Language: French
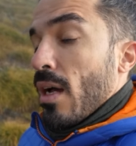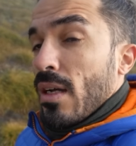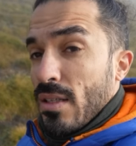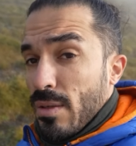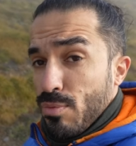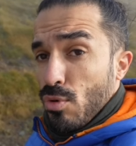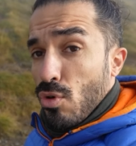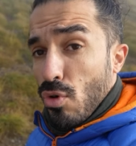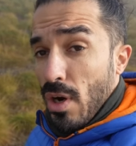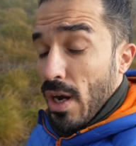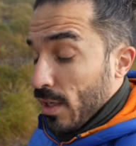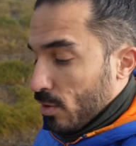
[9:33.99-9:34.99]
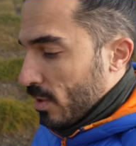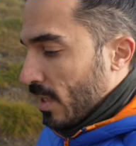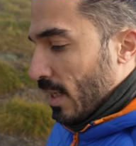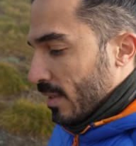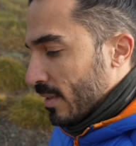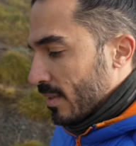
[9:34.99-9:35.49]
C'est plus lourd à
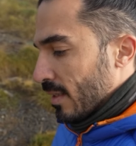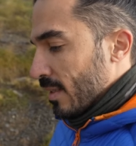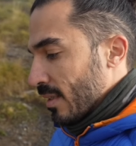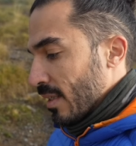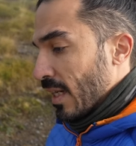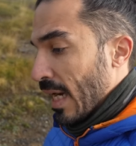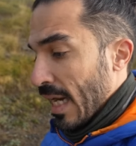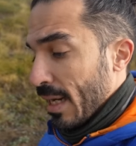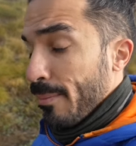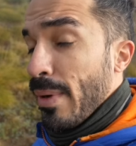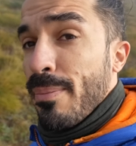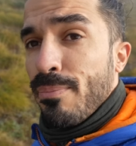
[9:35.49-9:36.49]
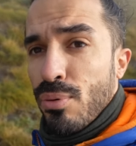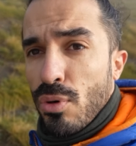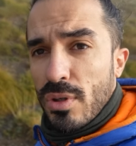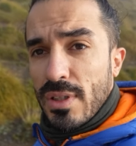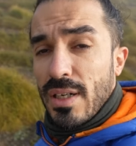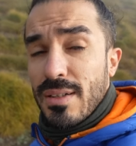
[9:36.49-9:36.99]
tenir à distance, mais pour
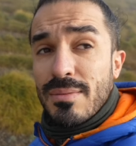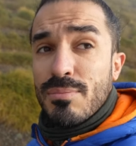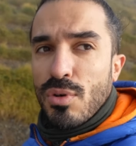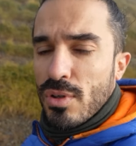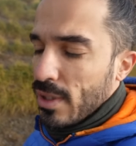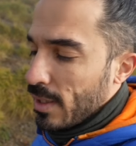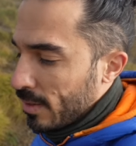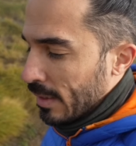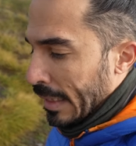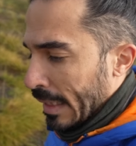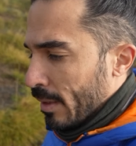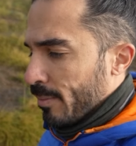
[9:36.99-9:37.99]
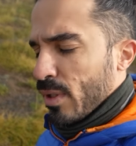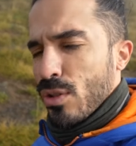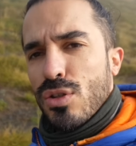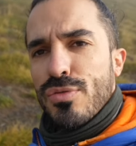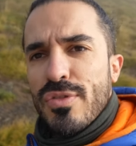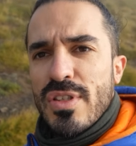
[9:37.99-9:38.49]
autant, pour autant, parce que
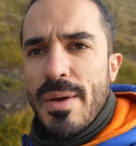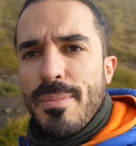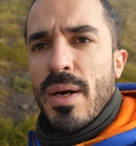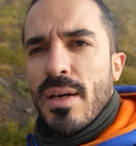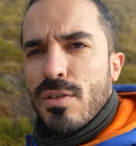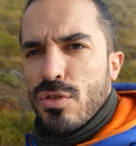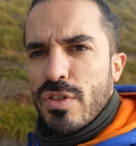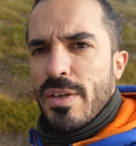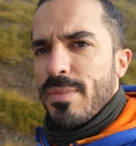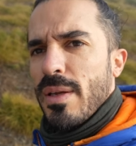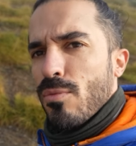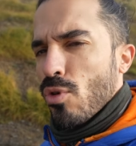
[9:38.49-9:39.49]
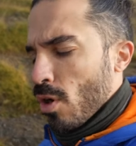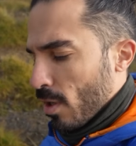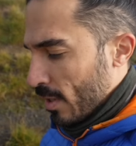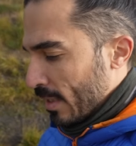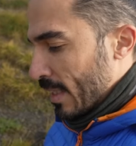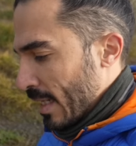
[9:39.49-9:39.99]
je vous aime, je vous aime d'amour.
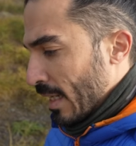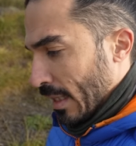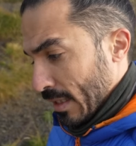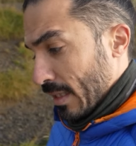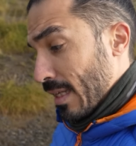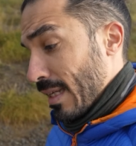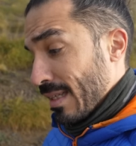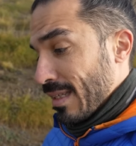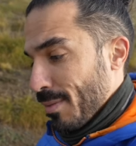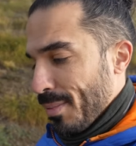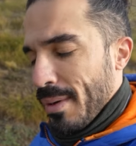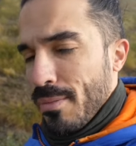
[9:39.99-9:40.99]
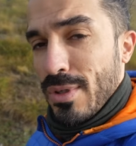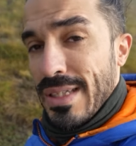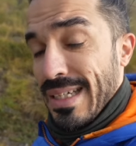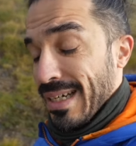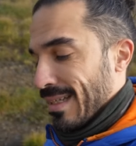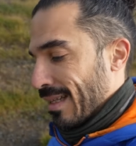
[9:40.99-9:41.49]
N'hésitez pas à me
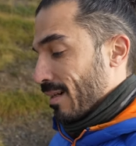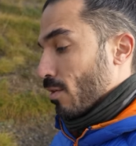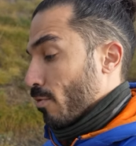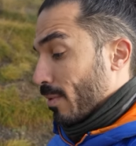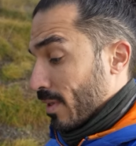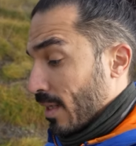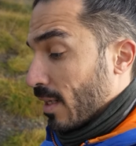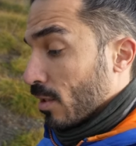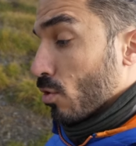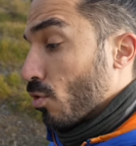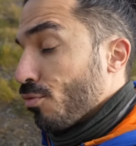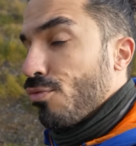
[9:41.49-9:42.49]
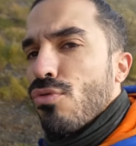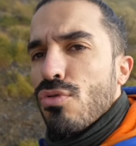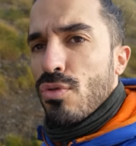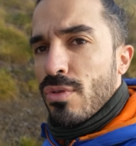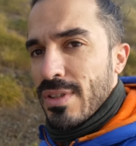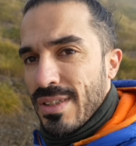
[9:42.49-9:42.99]
dire dans les commentaires ce que vous
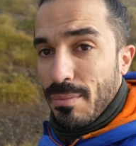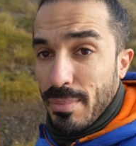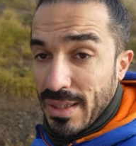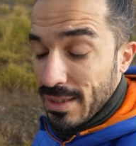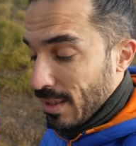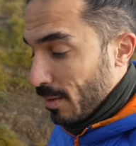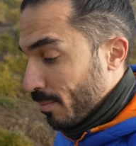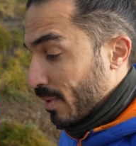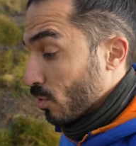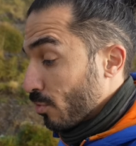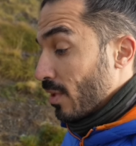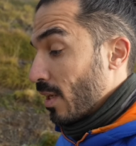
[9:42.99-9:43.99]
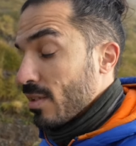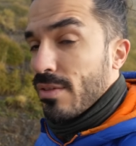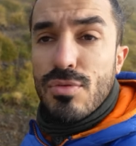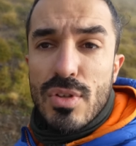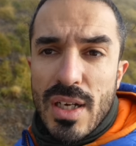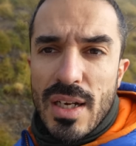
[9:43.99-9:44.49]
en pensez, parce qu'au final, c'est
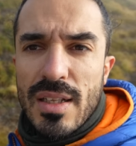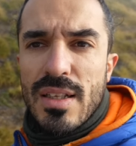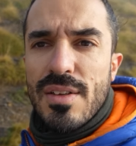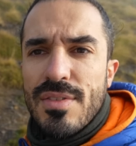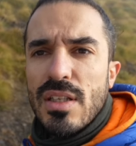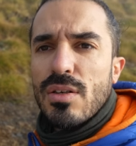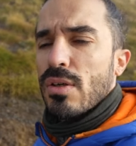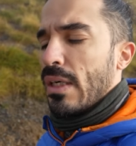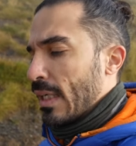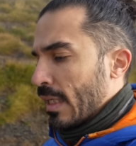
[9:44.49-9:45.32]
vous qui regardez les vidéos.